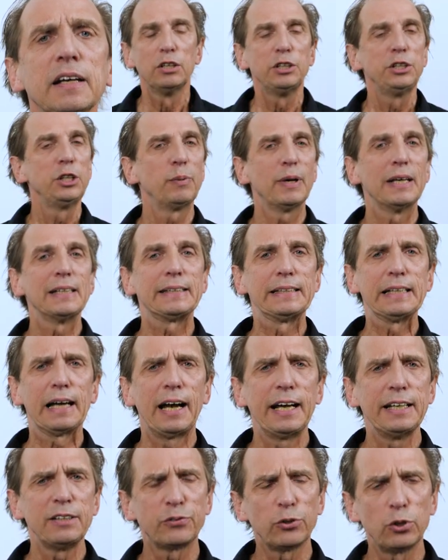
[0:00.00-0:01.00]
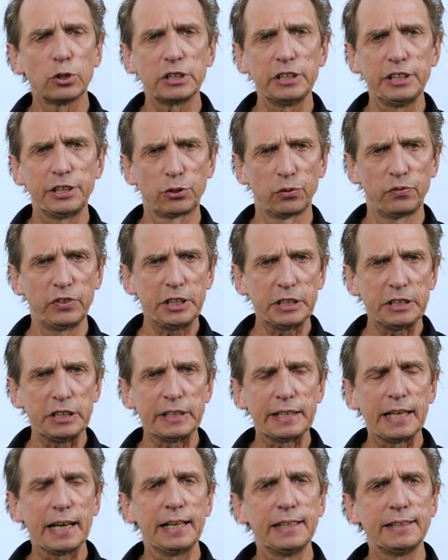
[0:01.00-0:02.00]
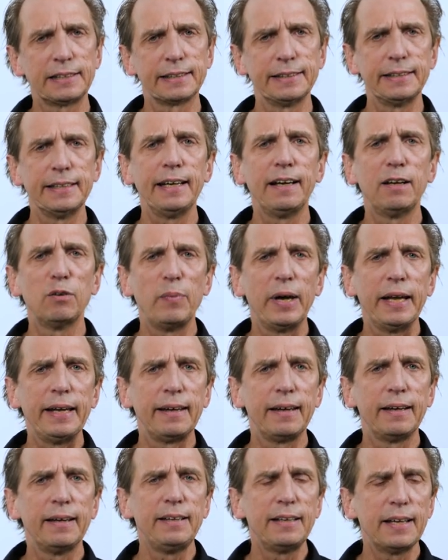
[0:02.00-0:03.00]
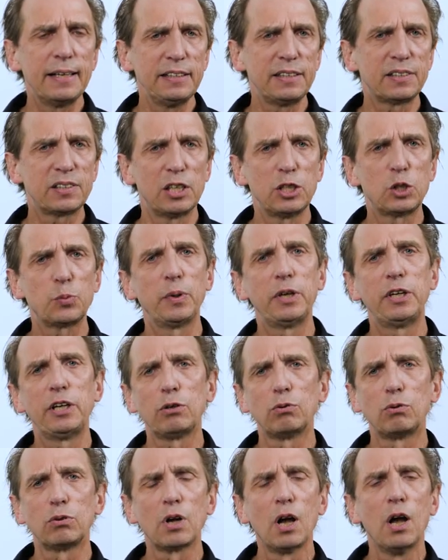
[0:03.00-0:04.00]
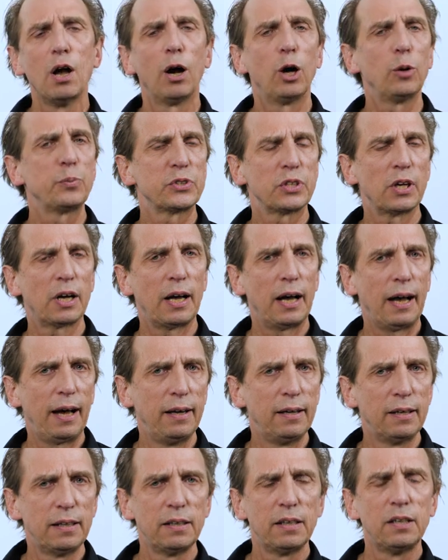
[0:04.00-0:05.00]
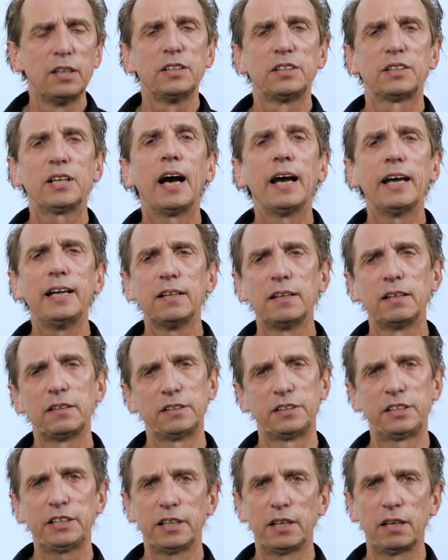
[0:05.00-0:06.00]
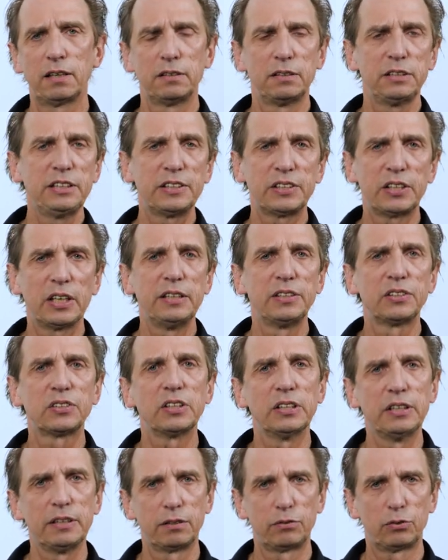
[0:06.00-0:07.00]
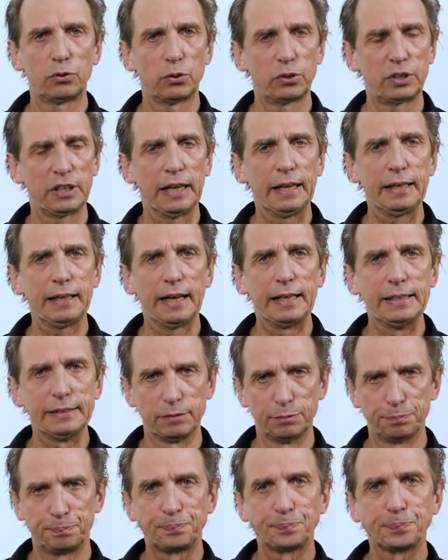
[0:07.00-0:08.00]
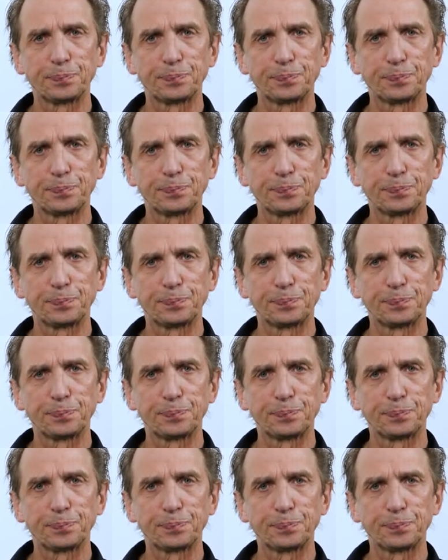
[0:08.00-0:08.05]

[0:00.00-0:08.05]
Hierbei ist die Reihenfolge nicht so wichtig der einzelnen Elemente in der Lizenzbedingung. Hauptsache alle Teile der Lizenz sind dort enthalten.